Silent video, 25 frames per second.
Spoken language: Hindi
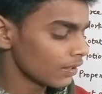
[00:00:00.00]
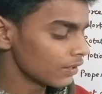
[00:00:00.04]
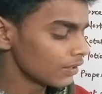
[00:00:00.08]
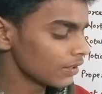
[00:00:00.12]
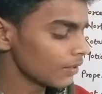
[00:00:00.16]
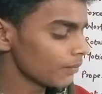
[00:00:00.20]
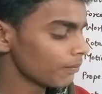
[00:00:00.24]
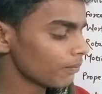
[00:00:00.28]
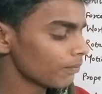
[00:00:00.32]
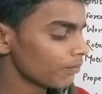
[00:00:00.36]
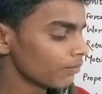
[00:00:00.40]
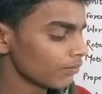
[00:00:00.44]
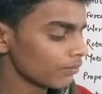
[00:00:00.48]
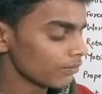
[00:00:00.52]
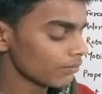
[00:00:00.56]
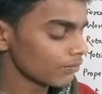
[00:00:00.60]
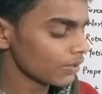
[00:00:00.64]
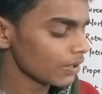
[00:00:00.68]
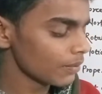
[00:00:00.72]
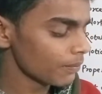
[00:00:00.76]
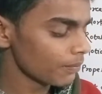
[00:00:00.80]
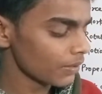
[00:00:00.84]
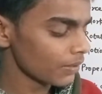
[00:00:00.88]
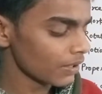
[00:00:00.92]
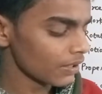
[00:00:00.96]
ये
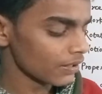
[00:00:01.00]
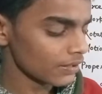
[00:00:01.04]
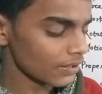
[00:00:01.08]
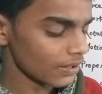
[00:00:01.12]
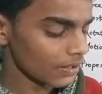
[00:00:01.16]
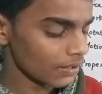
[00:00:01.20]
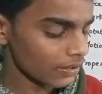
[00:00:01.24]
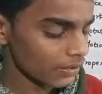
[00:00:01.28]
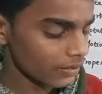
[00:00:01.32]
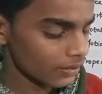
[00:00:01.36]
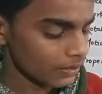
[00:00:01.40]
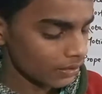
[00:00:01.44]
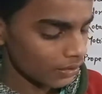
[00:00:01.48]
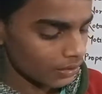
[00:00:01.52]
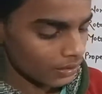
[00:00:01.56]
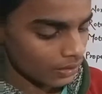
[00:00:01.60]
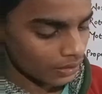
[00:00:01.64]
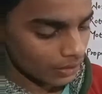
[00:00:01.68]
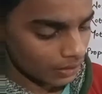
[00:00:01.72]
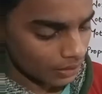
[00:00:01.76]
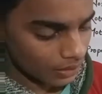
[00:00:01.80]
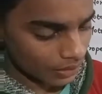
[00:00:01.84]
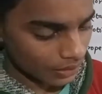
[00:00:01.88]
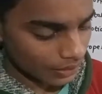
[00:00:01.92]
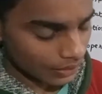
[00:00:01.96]
ये पेज
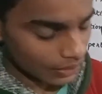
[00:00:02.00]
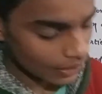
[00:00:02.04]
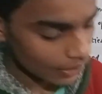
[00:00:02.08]
है